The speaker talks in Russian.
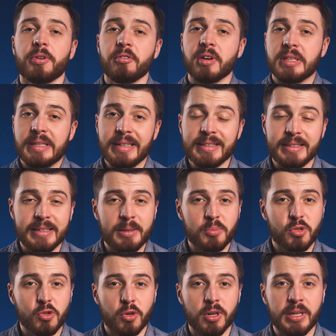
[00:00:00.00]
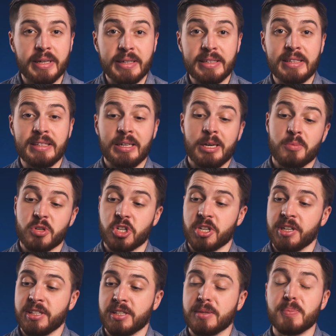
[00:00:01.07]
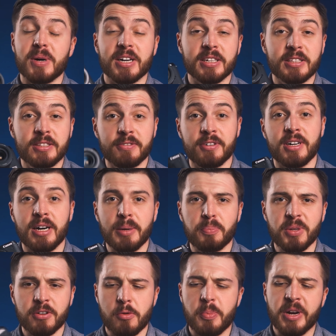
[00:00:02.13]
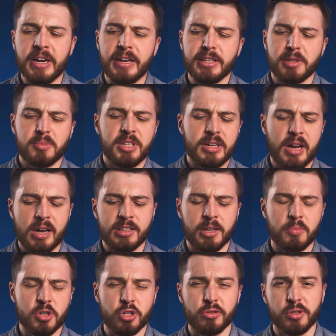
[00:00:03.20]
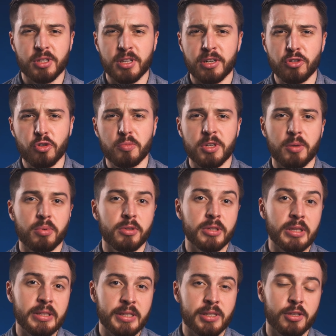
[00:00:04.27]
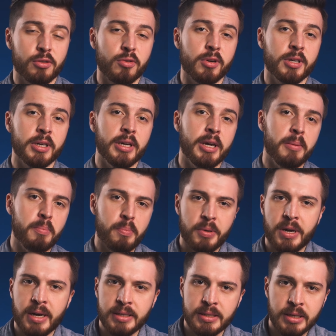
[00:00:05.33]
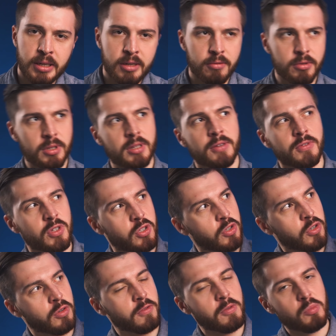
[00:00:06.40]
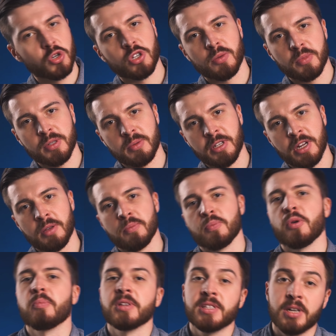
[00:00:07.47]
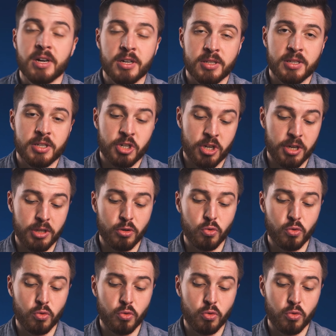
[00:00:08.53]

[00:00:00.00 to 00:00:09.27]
Привет, это обзор Canon M6 Mark II. Первое поколение меня как-то обошло стороной, у меня был на тесте только M5. Вот это видео вы можете посмотреть по подсказочке.